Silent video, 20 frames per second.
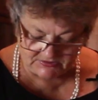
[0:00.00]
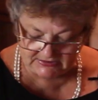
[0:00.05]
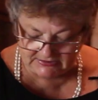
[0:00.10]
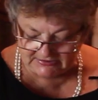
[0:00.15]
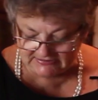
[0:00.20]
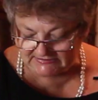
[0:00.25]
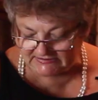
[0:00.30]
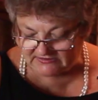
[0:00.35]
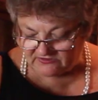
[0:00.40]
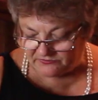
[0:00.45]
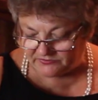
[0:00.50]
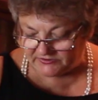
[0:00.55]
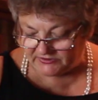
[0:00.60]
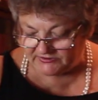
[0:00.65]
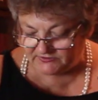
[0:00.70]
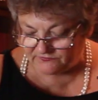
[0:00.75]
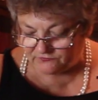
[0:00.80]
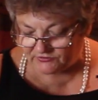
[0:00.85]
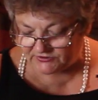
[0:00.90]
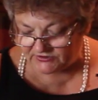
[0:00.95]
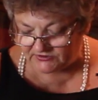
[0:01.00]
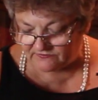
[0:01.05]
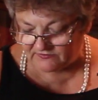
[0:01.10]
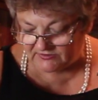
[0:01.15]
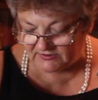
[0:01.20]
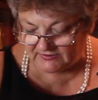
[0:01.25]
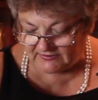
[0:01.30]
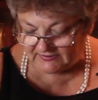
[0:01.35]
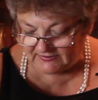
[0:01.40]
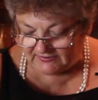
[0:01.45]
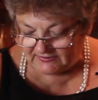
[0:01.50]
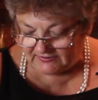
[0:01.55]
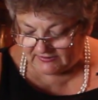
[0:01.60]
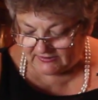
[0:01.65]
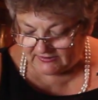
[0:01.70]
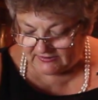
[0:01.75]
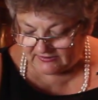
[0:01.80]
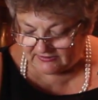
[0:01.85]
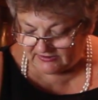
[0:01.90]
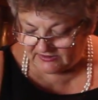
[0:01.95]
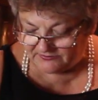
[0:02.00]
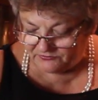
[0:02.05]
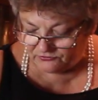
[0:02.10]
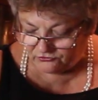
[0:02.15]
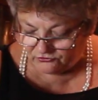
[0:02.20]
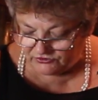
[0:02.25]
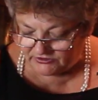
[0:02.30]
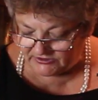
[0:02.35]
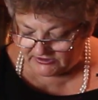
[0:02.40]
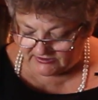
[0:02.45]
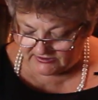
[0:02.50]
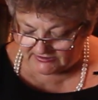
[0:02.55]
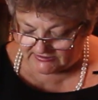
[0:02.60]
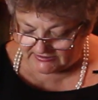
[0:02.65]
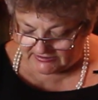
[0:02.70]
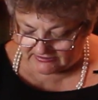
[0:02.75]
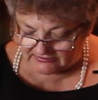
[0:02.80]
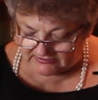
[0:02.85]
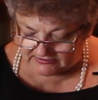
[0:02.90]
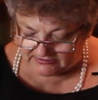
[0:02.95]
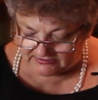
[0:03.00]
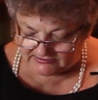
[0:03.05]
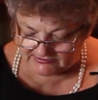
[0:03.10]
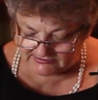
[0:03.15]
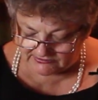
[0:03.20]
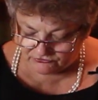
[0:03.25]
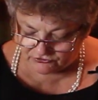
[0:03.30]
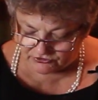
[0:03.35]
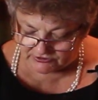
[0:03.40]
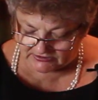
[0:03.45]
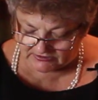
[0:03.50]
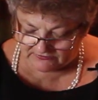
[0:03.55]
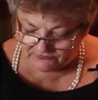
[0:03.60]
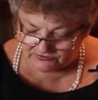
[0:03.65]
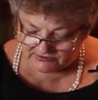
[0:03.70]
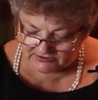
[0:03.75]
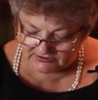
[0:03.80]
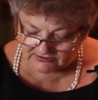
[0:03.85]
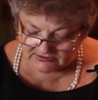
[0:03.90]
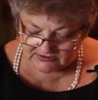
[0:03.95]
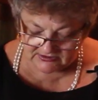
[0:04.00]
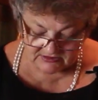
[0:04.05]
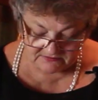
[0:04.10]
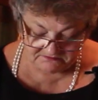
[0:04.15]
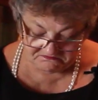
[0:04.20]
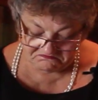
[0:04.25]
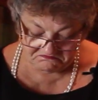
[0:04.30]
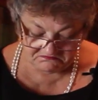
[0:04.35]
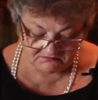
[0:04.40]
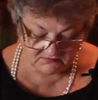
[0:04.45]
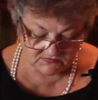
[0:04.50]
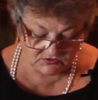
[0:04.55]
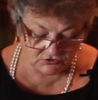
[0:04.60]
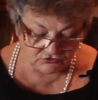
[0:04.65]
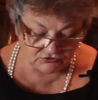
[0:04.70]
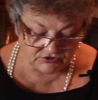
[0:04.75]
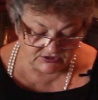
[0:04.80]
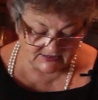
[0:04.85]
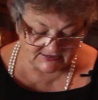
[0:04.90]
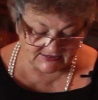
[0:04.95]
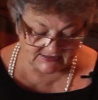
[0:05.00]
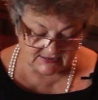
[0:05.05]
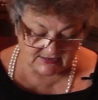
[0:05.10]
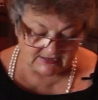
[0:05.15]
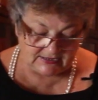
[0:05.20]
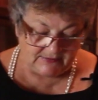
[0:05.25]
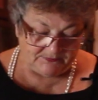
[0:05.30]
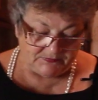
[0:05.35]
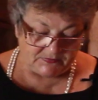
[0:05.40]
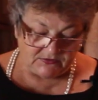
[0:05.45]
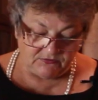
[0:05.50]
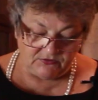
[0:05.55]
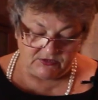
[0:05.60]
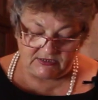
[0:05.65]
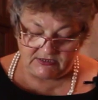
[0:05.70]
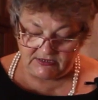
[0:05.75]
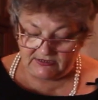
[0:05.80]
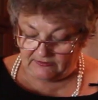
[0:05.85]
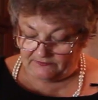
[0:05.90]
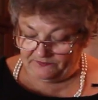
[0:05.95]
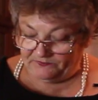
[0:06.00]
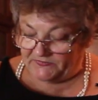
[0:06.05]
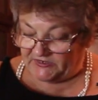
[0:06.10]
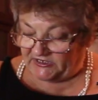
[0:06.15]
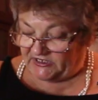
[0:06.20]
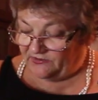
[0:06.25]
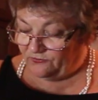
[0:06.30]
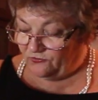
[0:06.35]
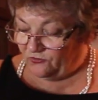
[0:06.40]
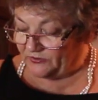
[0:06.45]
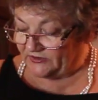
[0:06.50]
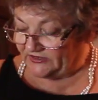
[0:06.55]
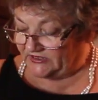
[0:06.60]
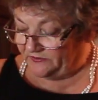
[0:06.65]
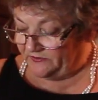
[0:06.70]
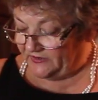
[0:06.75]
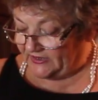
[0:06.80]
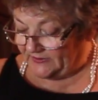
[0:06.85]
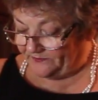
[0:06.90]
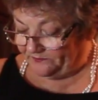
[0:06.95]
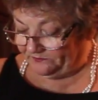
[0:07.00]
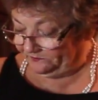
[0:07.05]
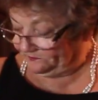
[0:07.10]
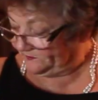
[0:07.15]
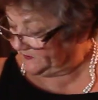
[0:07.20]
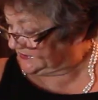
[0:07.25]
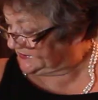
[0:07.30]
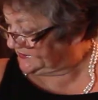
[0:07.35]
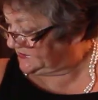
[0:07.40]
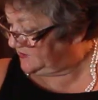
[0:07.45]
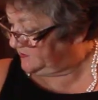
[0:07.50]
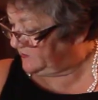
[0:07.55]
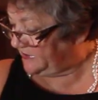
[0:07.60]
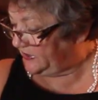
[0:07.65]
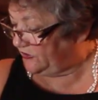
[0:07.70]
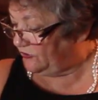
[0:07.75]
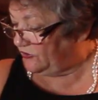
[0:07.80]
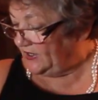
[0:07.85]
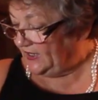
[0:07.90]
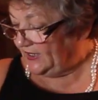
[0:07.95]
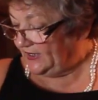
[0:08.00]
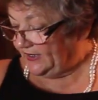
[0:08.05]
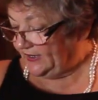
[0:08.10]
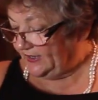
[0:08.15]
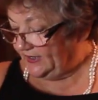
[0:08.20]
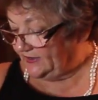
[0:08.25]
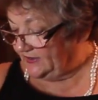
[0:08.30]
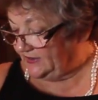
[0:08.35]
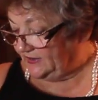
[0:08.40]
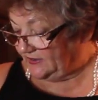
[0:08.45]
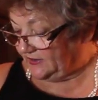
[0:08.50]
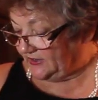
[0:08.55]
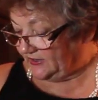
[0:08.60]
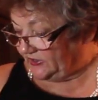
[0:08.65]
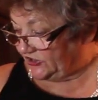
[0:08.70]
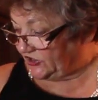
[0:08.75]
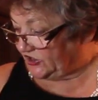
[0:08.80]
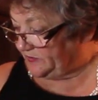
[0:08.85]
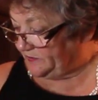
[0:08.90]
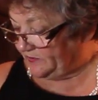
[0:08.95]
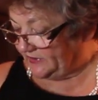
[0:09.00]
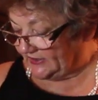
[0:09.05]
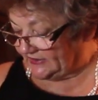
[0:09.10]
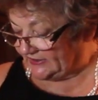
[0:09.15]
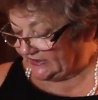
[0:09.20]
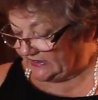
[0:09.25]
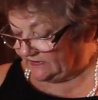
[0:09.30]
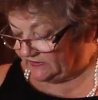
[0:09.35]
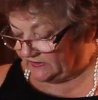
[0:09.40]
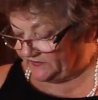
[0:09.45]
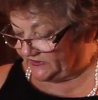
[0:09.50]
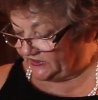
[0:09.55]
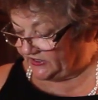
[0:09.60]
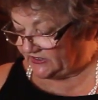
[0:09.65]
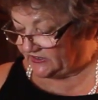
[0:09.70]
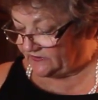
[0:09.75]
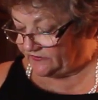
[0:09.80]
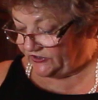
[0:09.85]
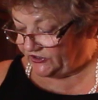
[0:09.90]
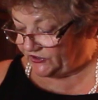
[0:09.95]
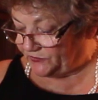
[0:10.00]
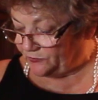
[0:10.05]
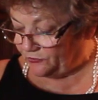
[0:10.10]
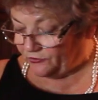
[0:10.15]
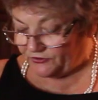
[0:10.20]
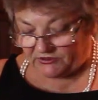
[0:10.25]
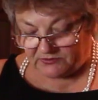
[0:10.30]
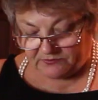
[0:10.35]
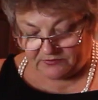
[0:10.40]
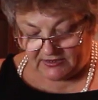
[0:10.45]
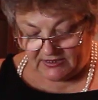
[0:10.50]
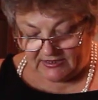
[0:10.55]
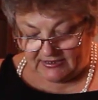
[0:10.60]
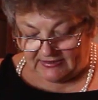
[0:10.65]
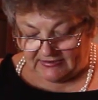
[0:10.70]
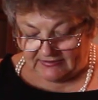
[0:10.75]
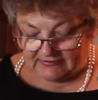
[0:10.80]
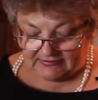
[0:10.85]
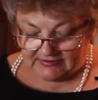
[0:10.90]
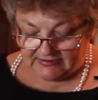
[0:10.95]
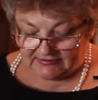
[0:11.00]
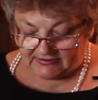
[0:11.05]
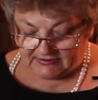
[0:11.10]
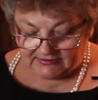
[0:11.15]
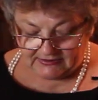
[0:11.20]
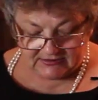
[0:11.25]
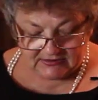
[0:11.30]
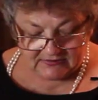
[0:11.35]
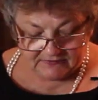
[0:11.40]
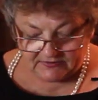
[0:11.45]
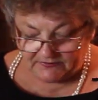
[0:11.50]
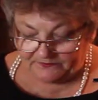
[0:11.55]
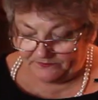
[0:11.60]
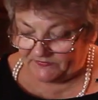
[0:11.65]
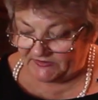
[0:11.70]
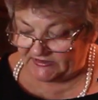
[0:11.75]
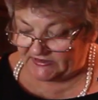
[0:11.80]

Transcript: китайского производства, как бигуди, я не знаю, как они служат, а вот это она чудесно. Вот это, таким образом я снимаю эти катышки. Показала вам все свои способы, как я от этого,